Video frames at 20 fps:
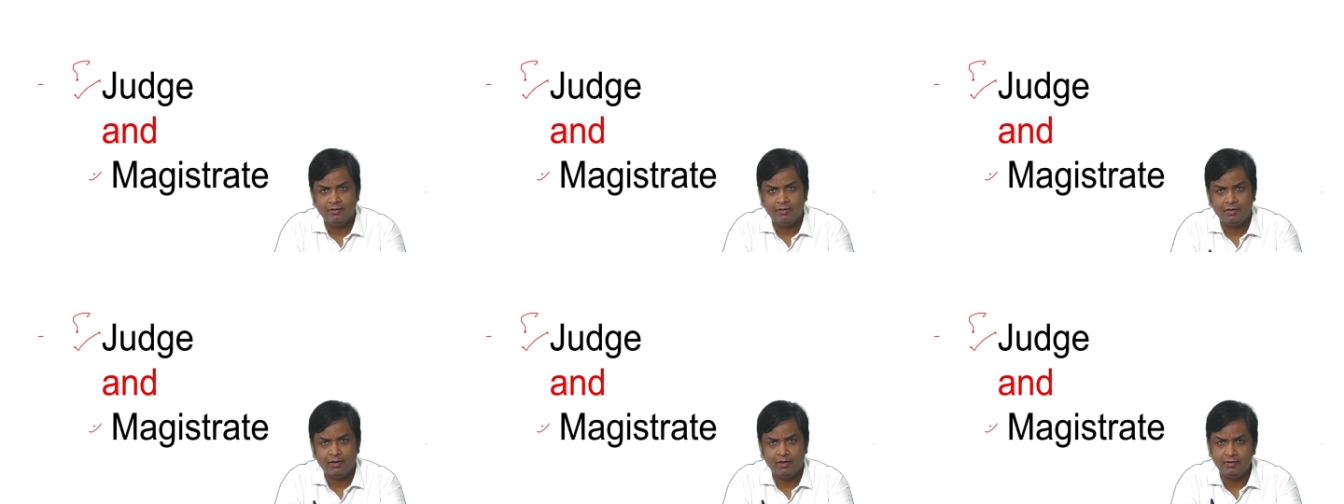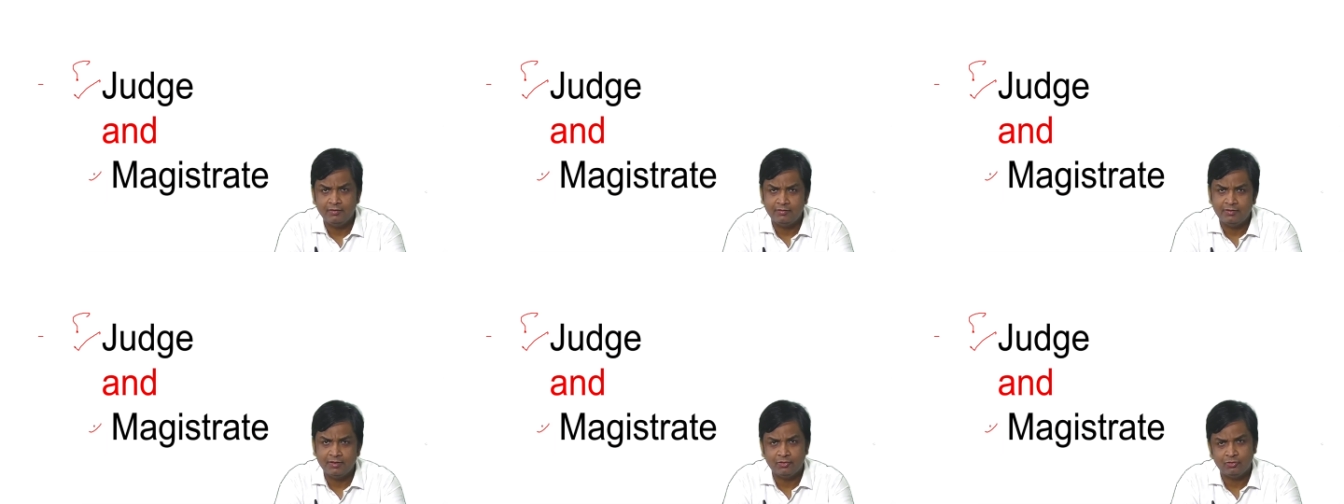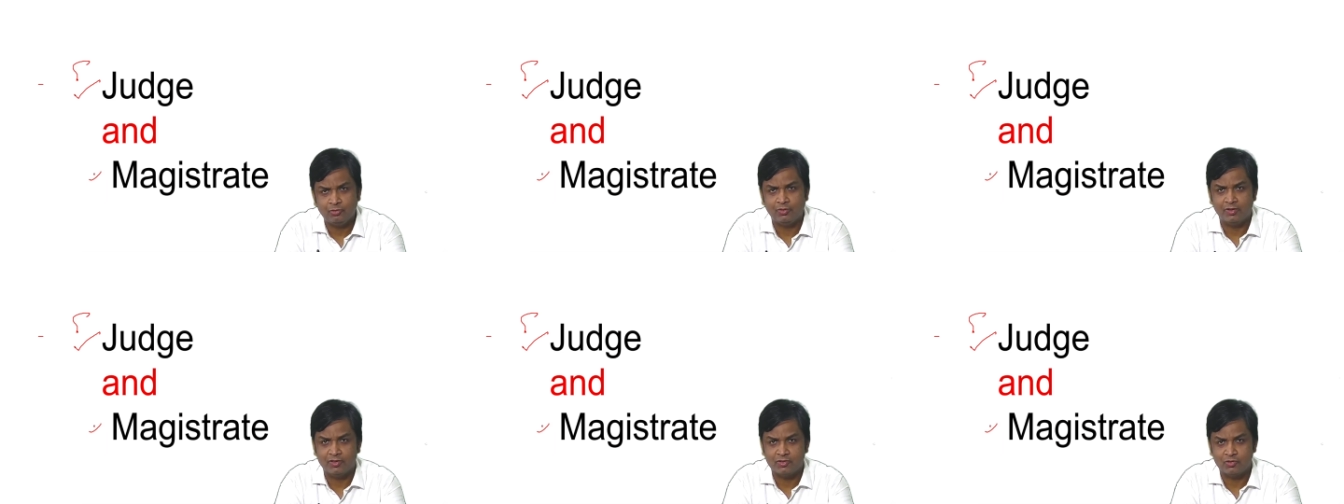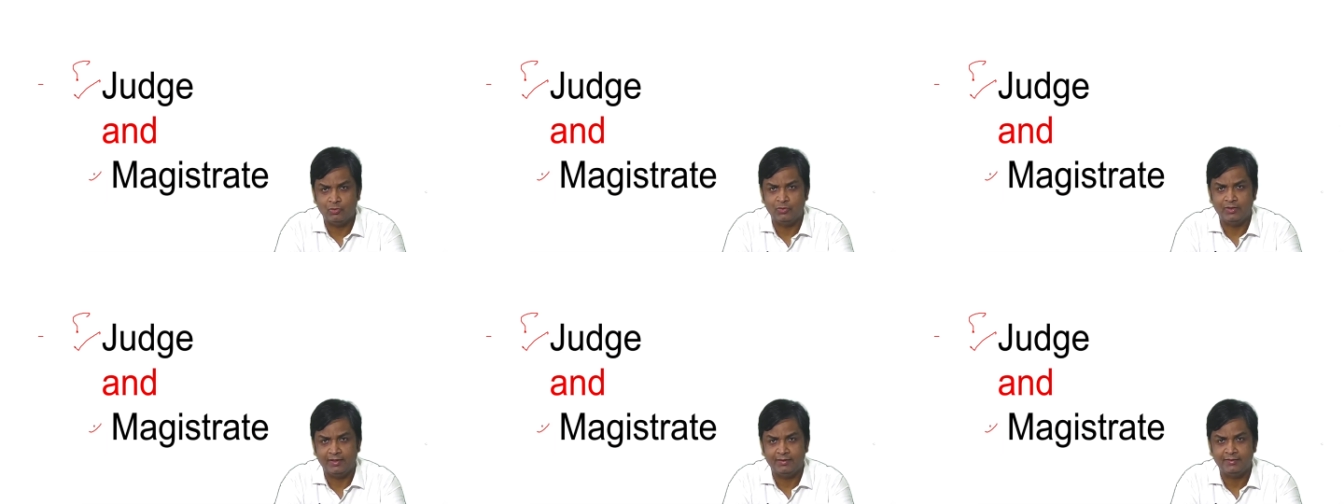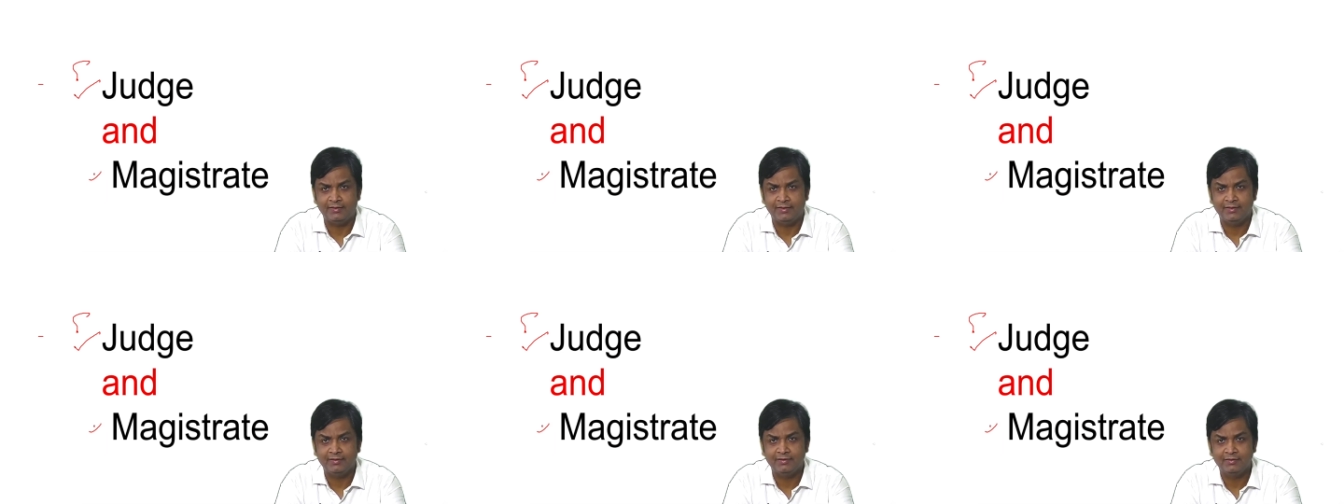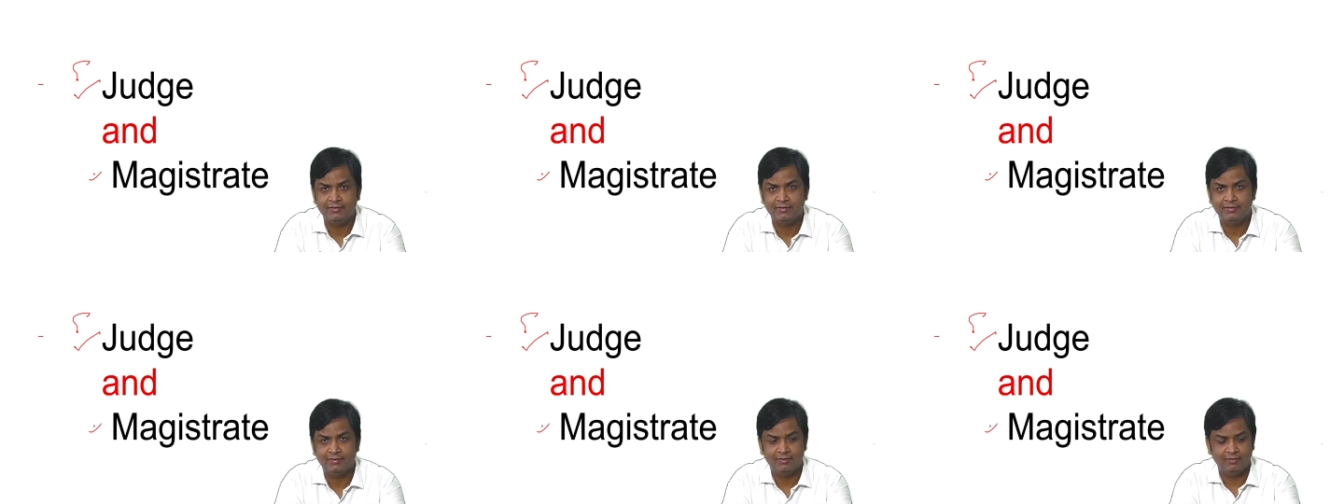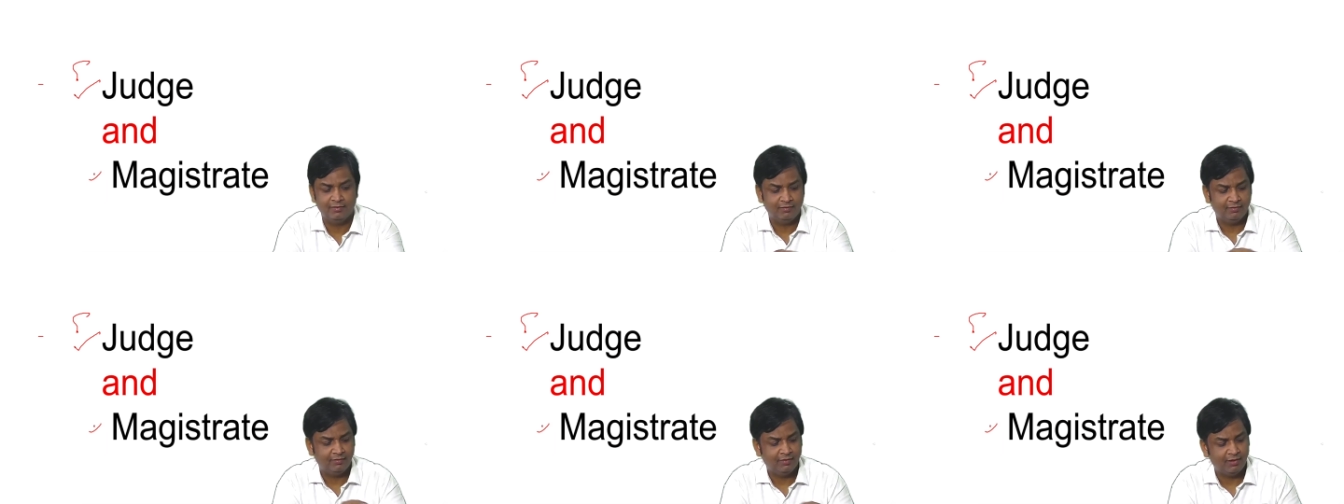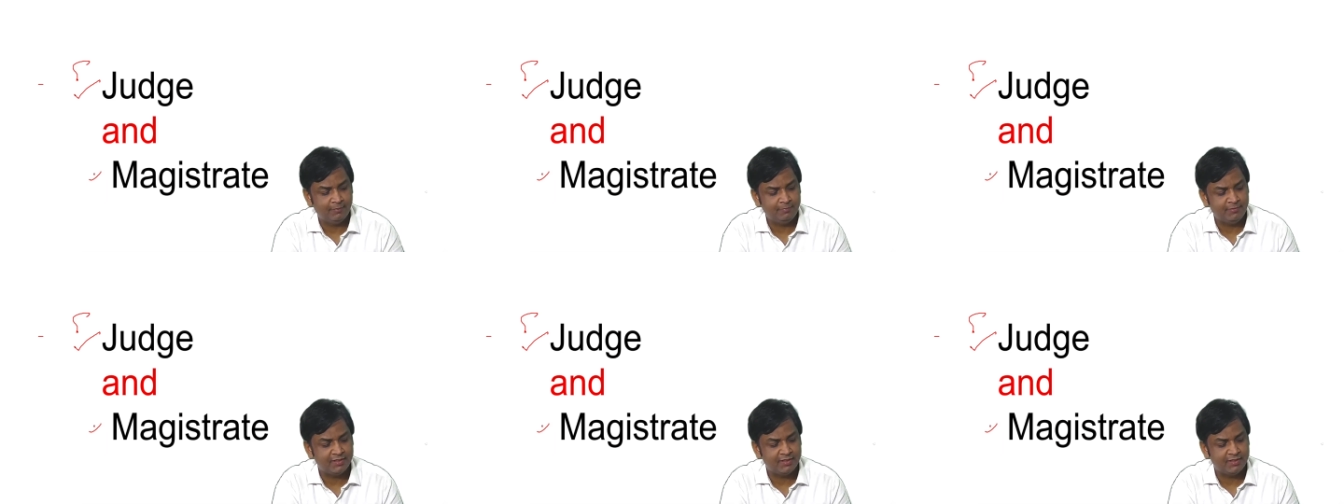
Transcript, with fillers: अंतर थोड़ा सा हो जाता है अब